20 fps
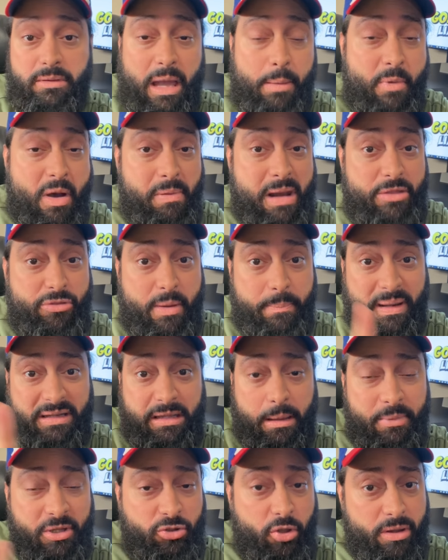Estamos hablando de
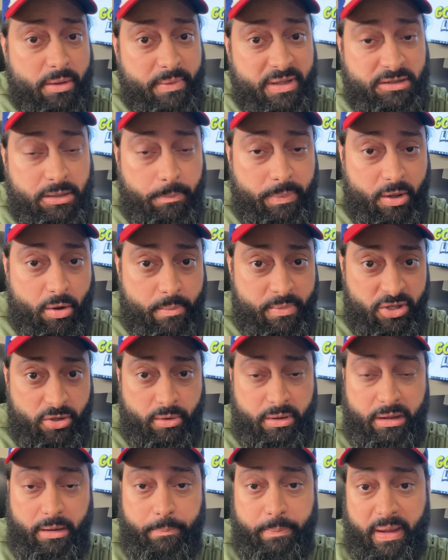apartamentos de 20 y pico
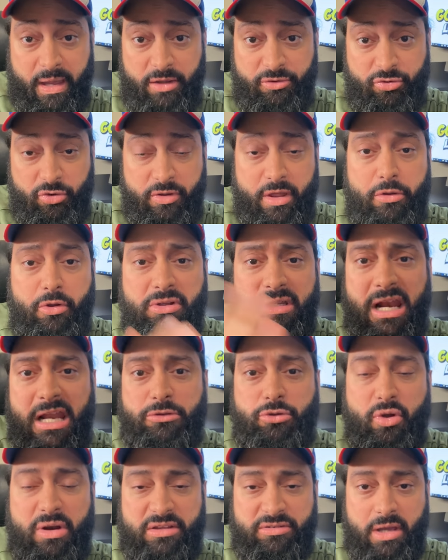millones de pesos. ¿De dónde
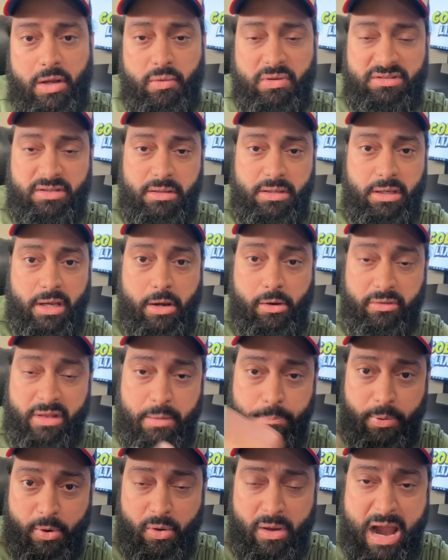la Tora sacó ese dinero?
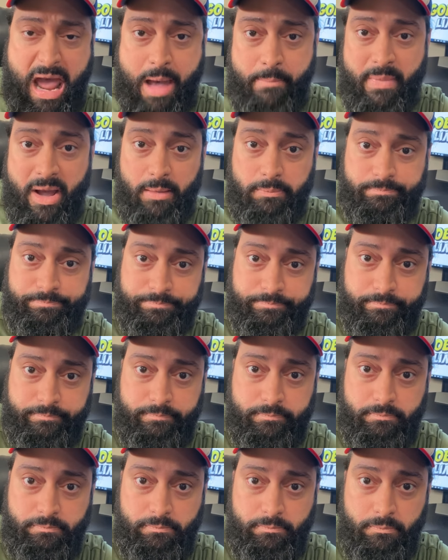Del programa.
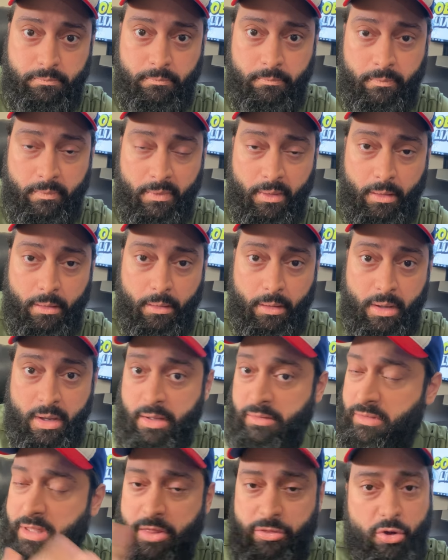
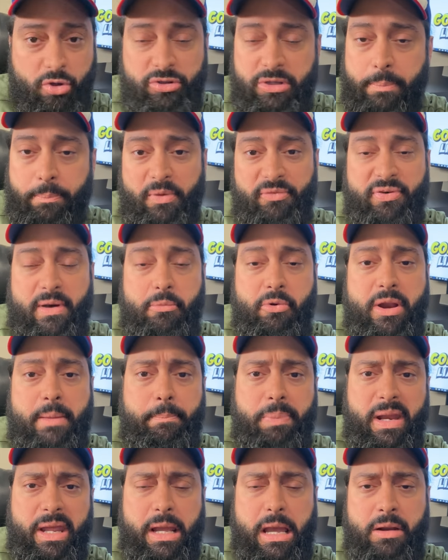¿De dónde? Por favor,
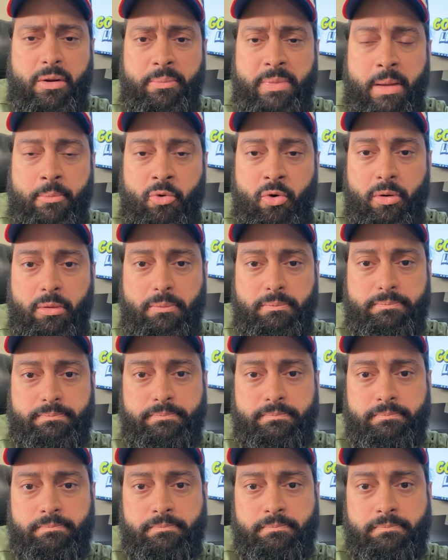explícanos, mi amor.
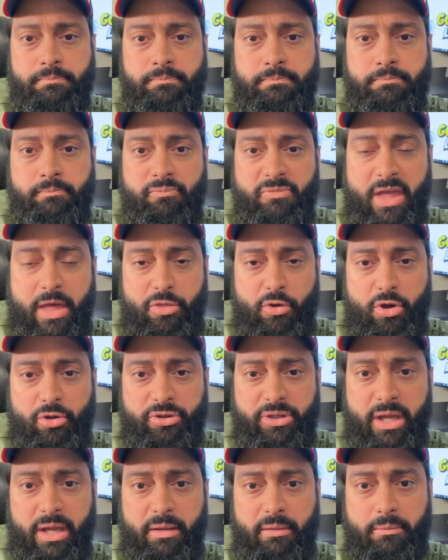¿De
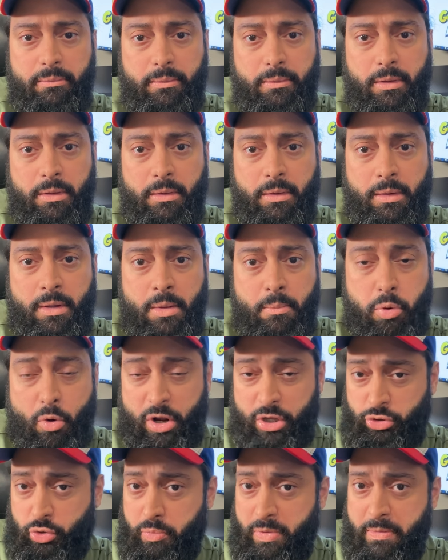dónde?
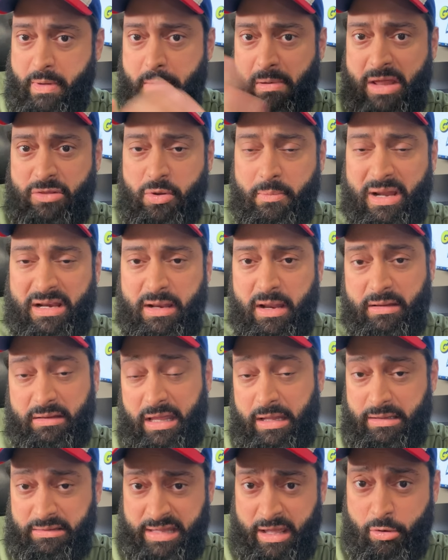Porque tú vives hablando mal
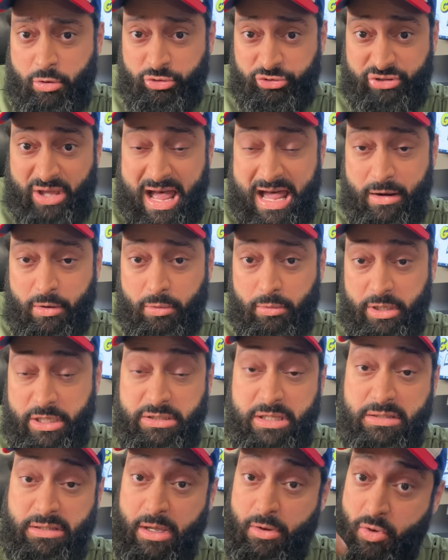de, Gonzalo y
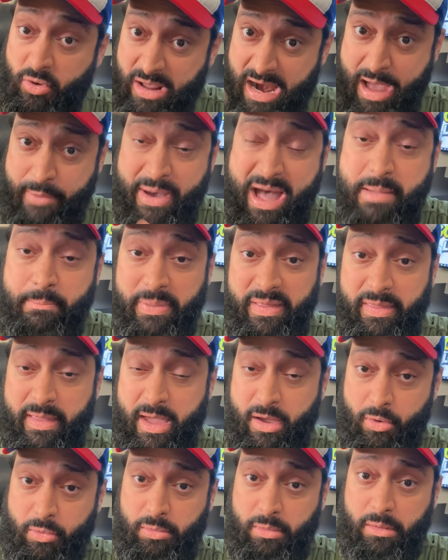te tengo grabado en
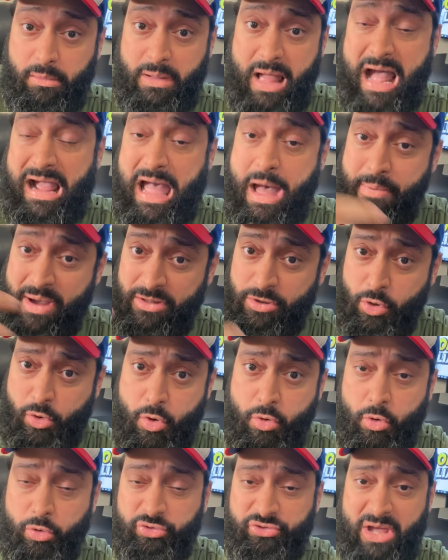video acabando
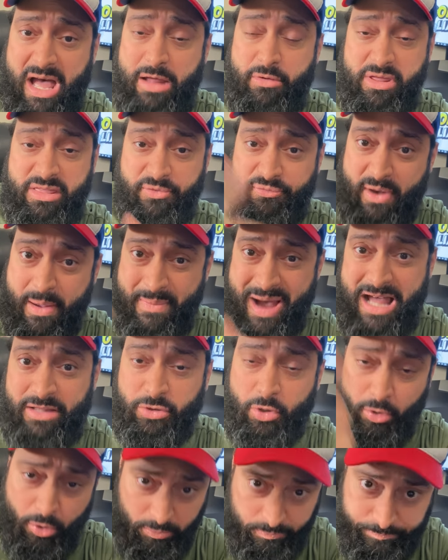con Gonzalo y
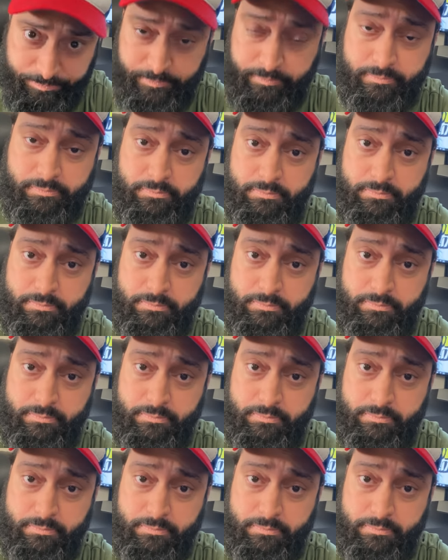difamándolo.